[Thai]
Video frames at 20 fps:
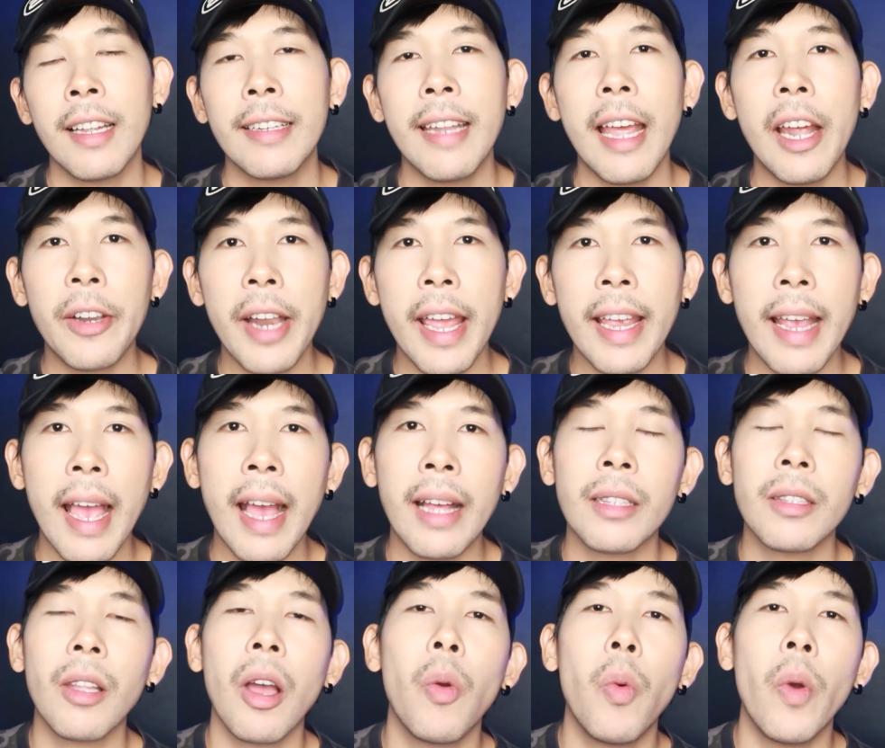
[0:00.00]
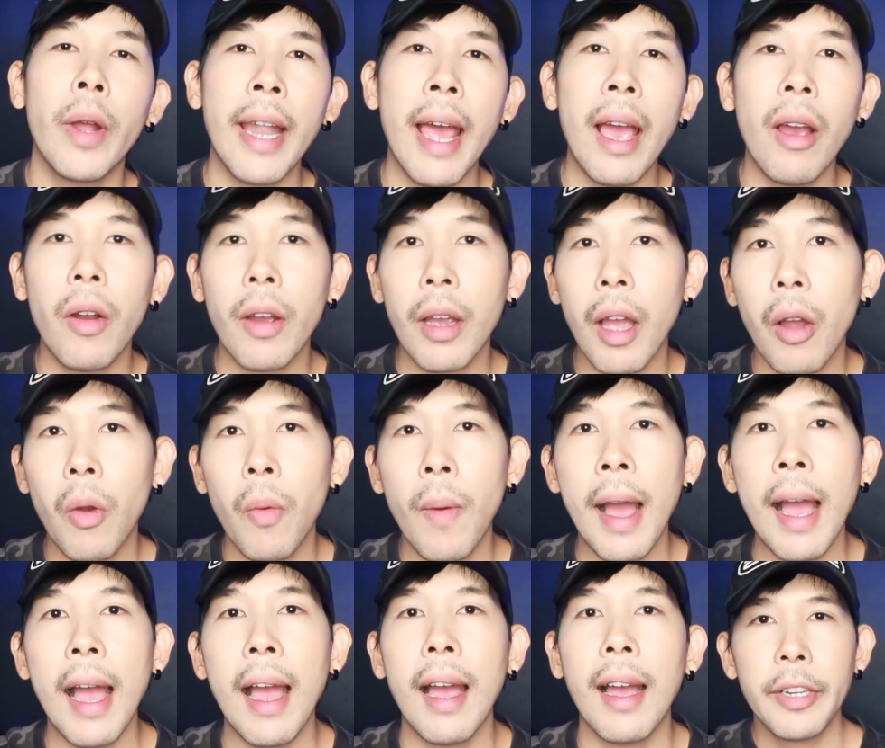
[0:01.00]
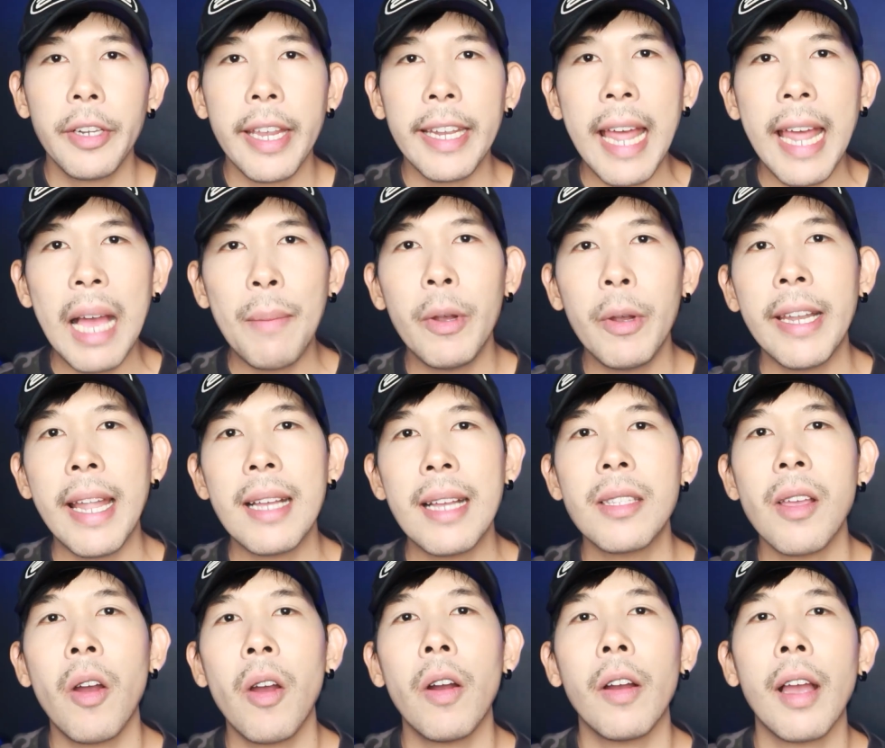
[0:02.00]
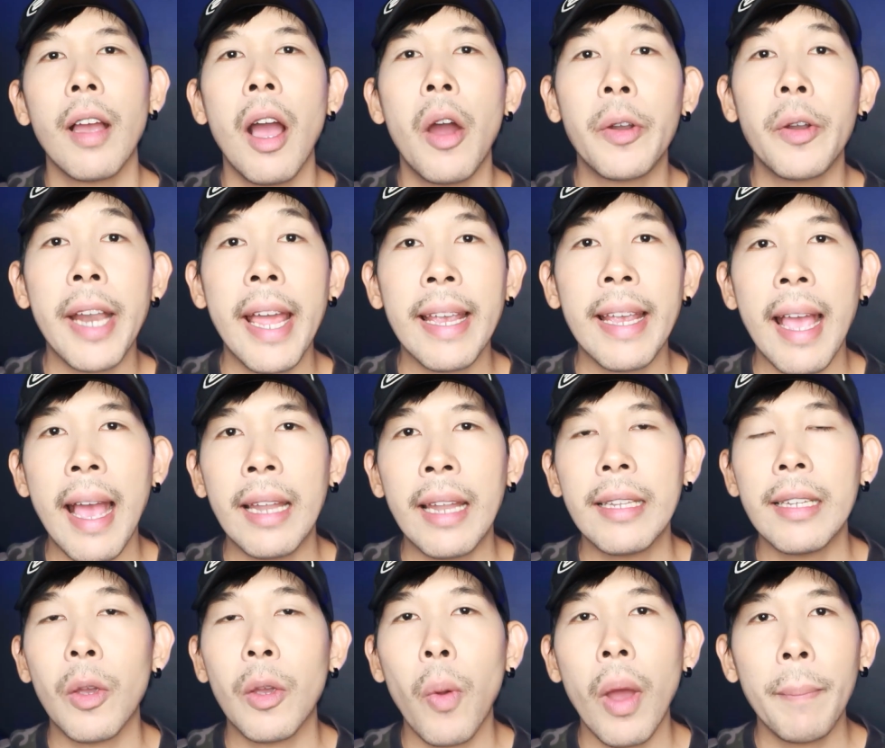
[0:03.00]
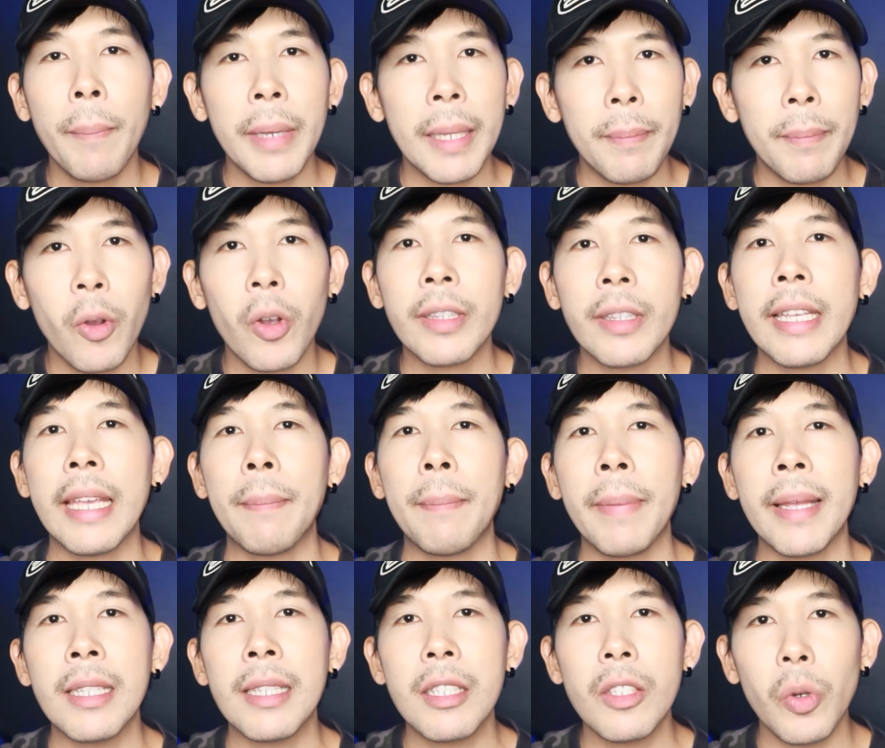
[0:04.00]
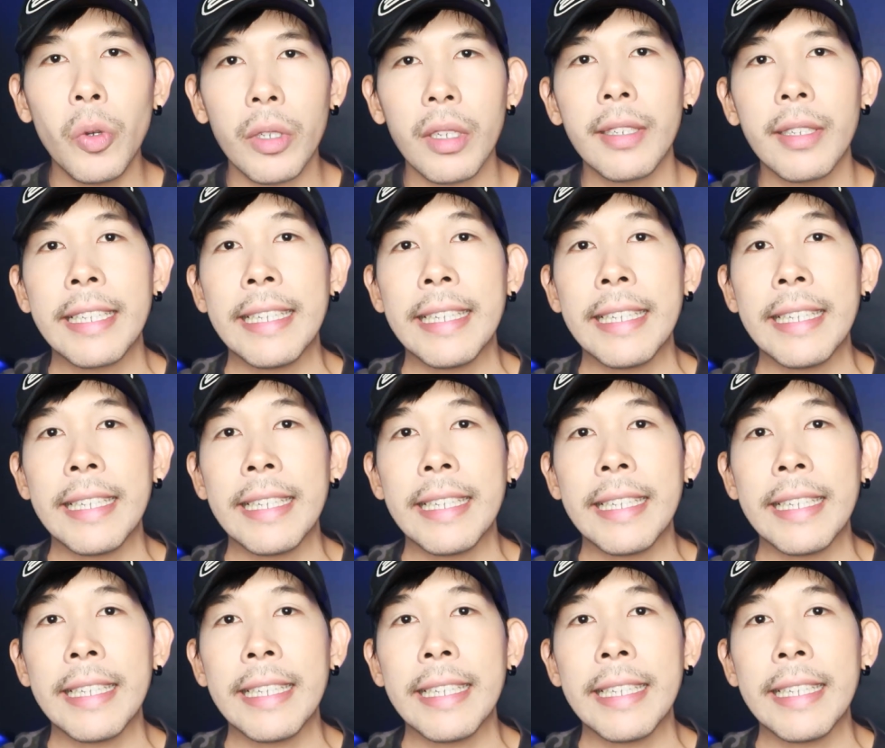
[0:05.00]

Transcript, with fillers: ได้รายงานต่อหัวหน้าของเขาว่าเรดาร์บนหน้าจอของเขารายงานถึงความผิดปกติเป็นจุด